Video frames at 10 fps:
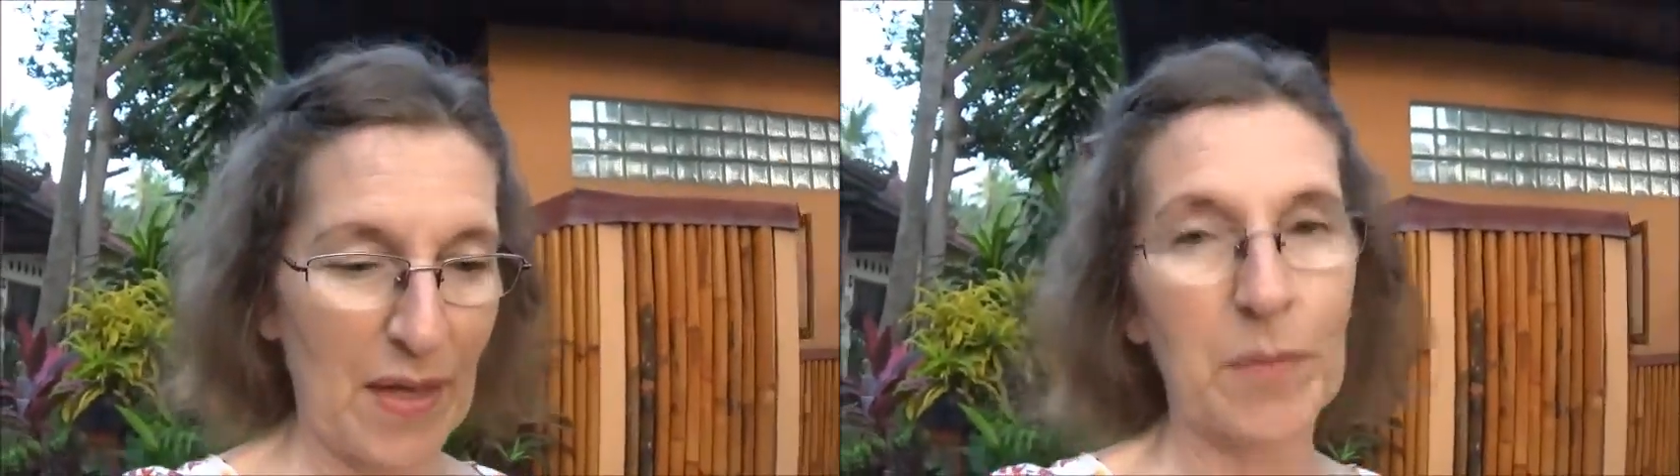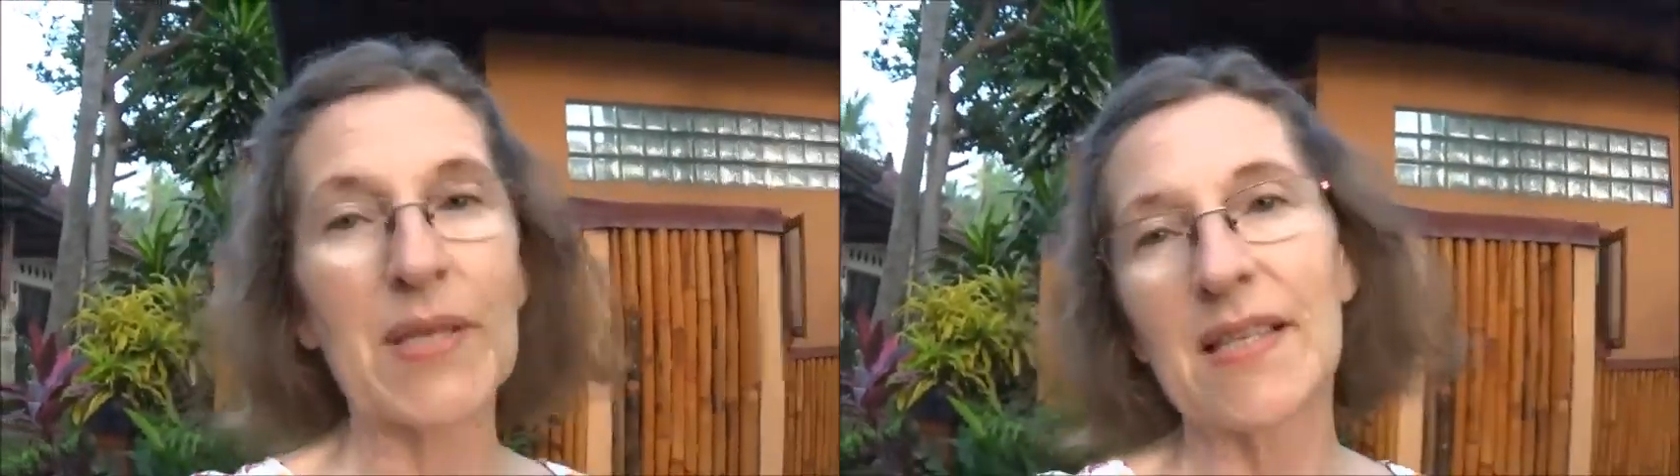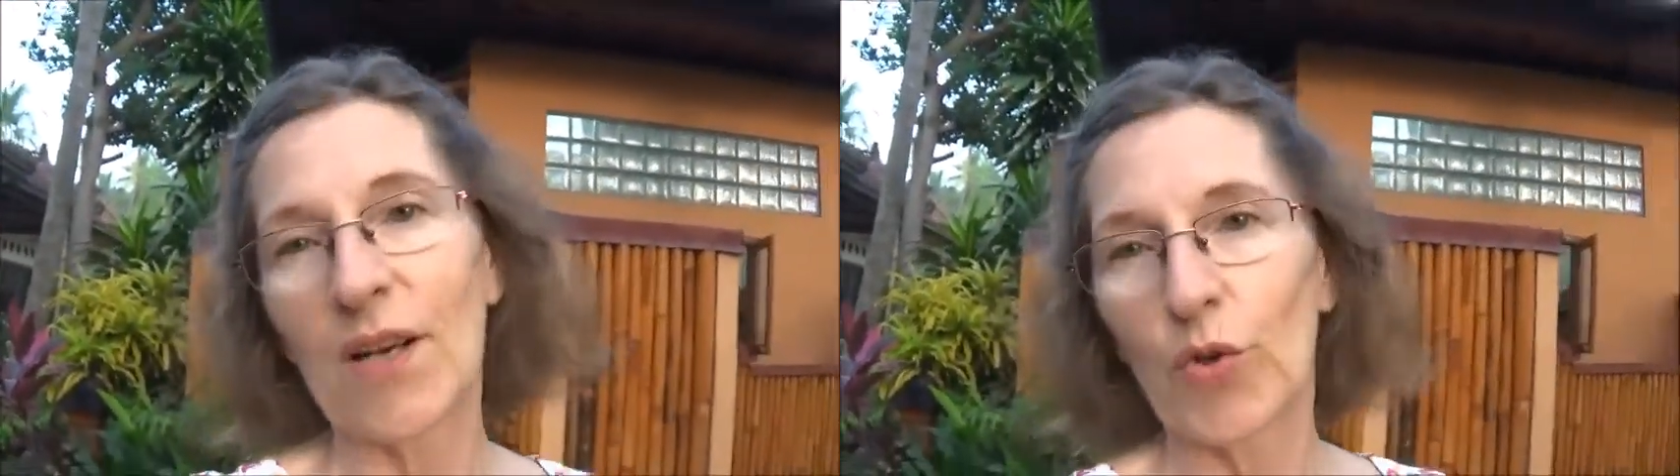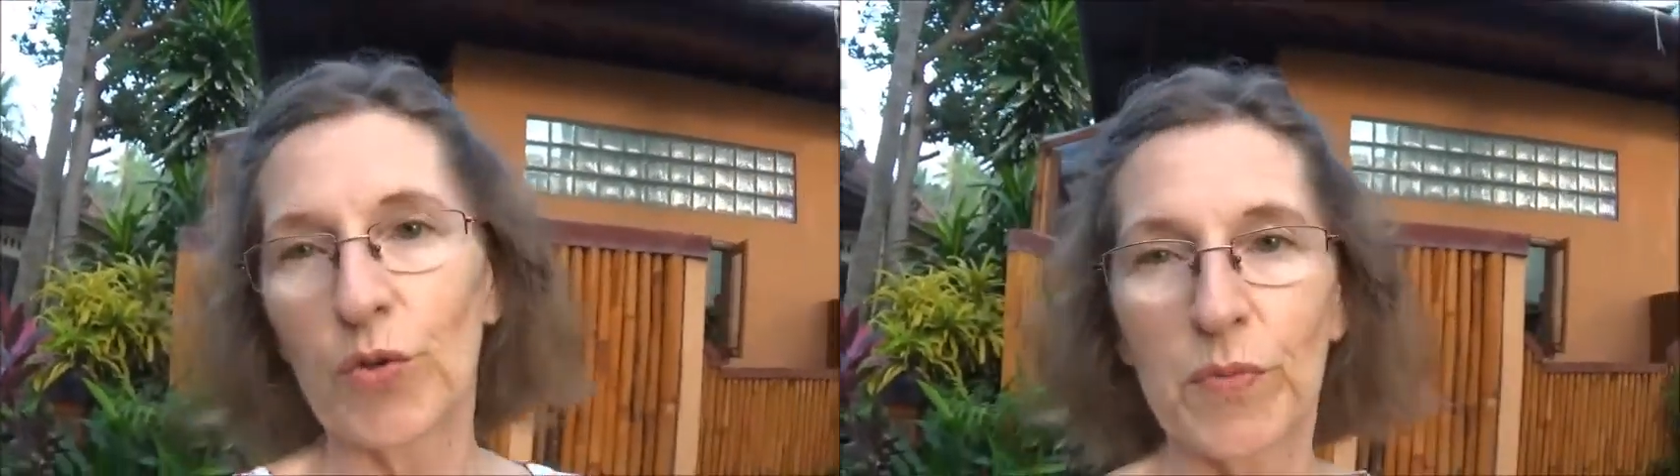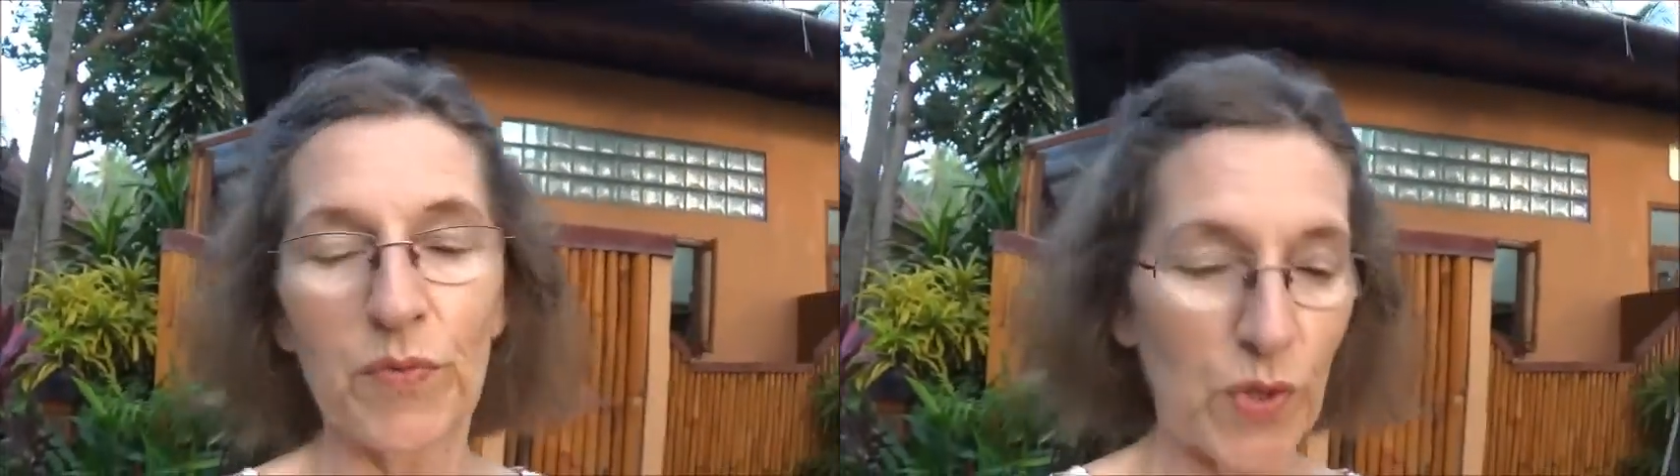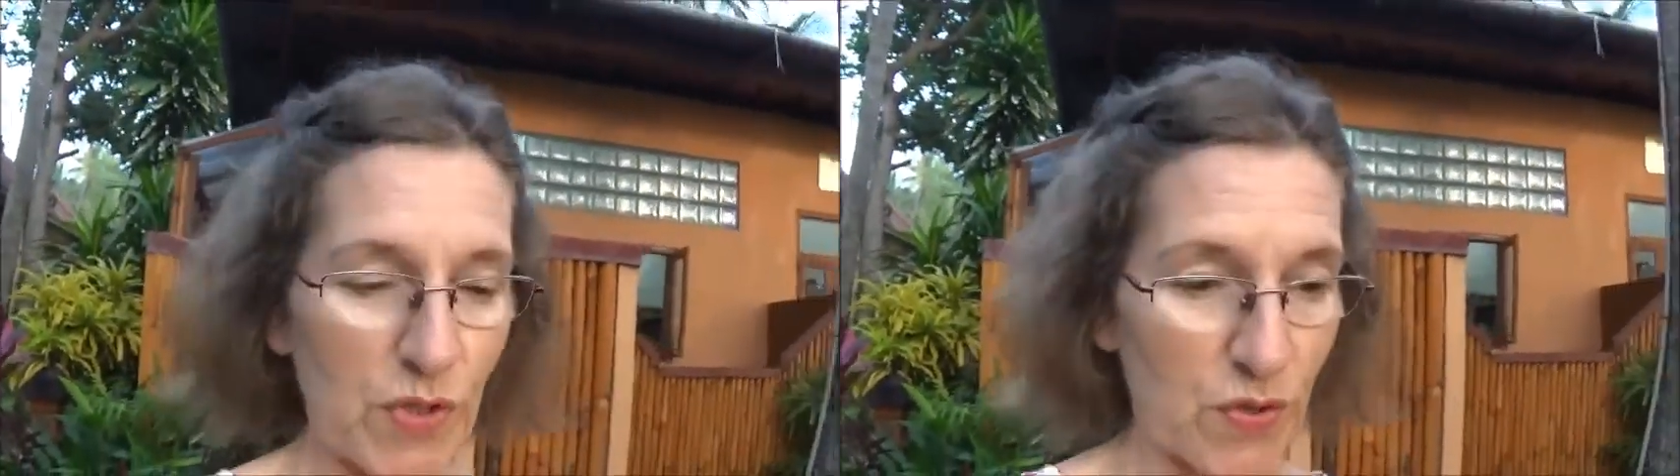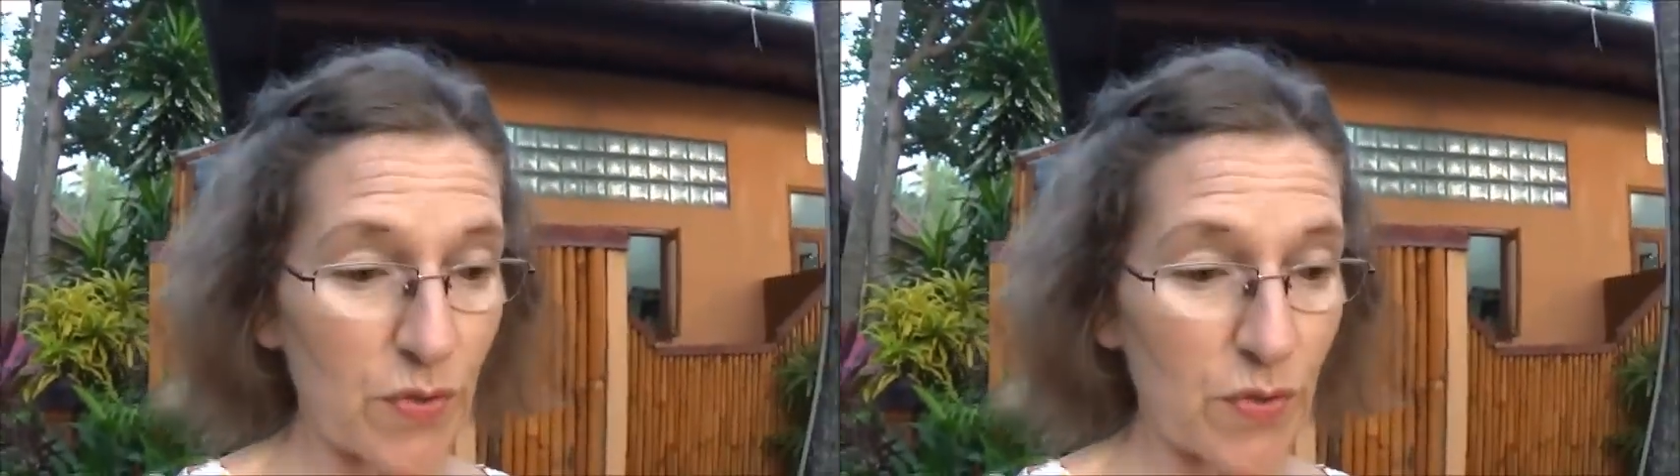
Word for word: bislang unbewusst